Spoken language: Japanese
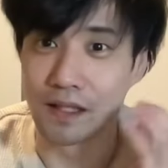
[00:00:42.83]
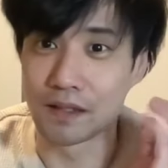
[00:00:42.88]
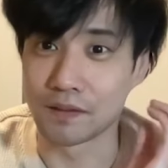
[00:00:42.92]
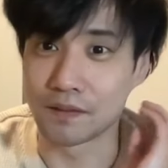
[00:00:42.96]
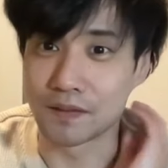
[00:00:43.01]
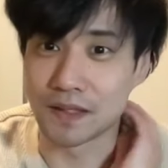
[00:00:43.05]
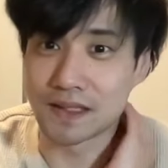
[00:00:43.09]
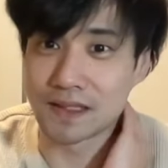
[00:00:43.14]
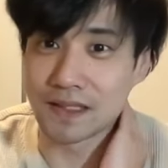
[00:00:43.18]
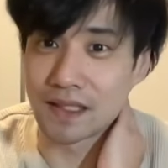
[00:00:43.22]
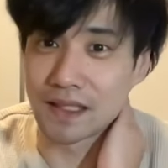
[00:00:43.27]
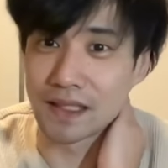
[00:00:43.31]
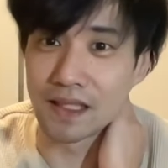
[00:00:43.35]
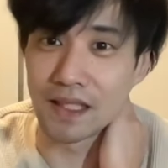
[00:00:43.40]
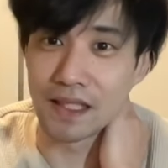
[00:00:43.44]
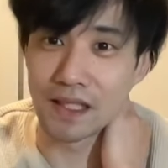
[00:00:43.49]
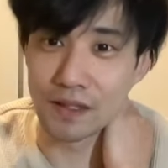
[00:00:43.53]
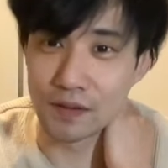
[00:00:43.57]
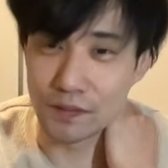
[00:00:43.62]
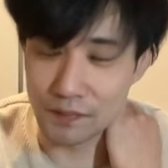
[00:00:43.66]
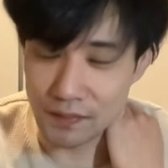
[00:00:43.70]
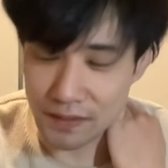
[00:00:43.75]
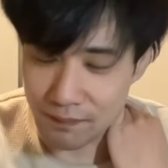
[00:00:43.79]
くださり、あり
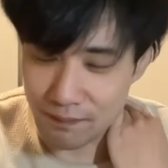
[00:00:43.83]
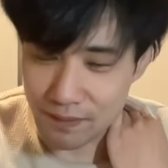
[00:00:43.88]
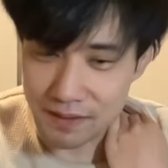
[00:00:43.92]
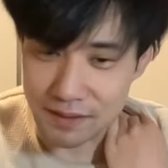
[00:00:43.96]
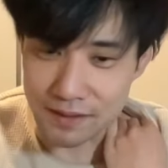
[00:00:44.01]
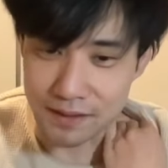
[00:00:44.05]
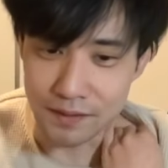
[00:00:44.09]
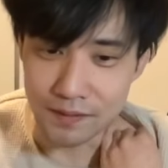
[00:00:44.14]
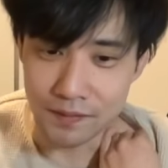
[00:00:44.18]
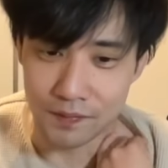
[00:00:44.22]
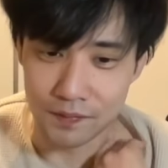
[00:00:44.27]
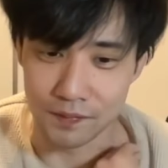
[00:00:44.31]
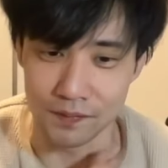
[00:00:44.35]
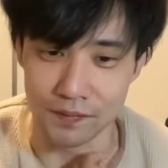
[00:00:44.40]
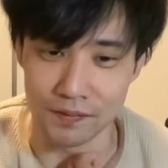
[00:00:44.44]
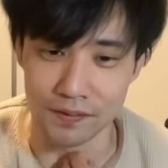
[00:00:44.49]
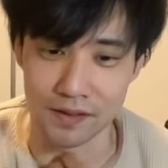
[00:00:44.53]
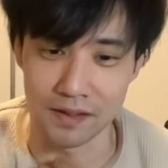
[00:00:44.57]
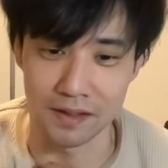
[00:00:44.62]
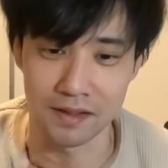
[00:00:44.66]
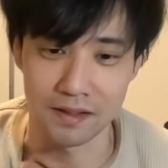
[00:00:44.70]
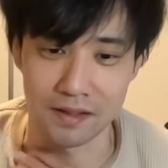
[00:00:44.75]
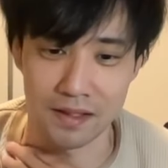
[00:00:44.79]
がとうございます。本当に。
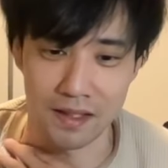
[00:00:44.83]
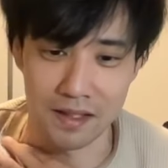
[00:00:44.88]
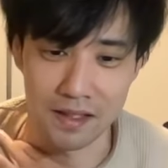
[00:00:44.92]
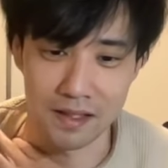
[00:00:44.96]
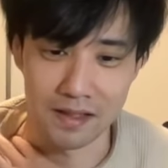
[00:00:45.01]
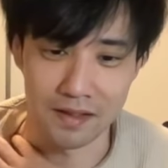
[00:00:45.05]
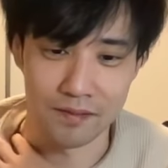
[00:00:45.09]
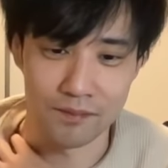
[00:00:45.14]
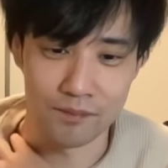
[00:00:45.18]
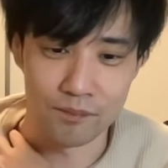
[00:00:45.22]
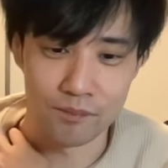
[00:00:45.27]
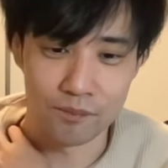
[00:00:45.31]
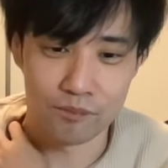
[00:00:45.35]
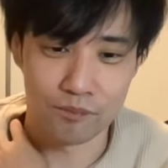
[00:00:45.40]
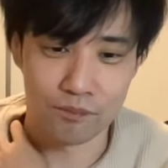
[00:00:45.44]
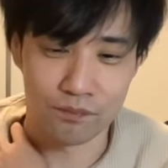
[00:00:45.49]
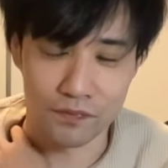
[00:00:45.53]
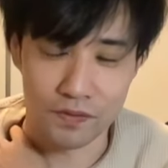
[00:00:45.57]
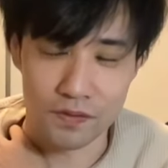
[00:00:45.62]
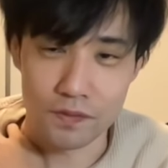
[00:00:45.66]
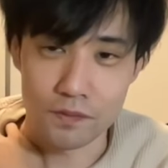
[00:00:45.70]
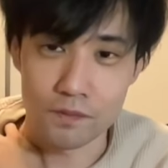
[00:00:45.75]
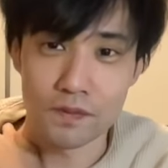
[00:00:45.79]
はい。
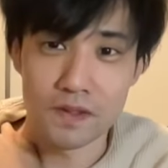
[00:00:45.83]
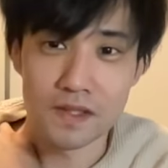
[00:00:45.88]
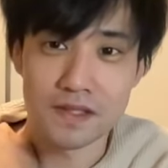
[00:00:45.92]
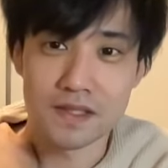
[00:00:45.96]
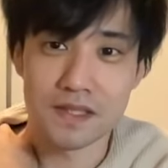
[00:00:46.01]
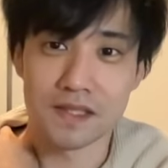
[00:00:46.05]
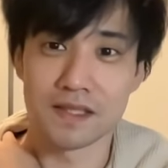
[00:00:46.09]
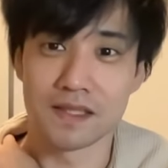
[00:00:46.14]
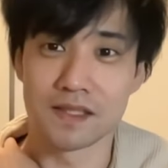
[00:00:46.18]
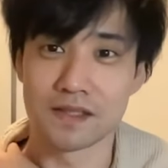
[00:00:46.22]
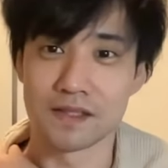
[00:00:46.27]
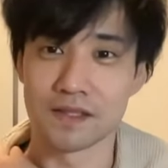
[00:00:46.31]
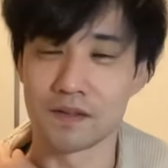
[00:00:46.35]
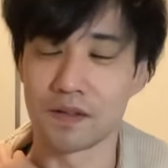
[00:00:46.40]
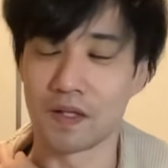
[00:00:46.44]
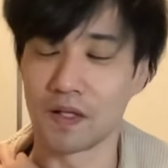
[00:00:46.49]
ちょっと嬉しかったですね。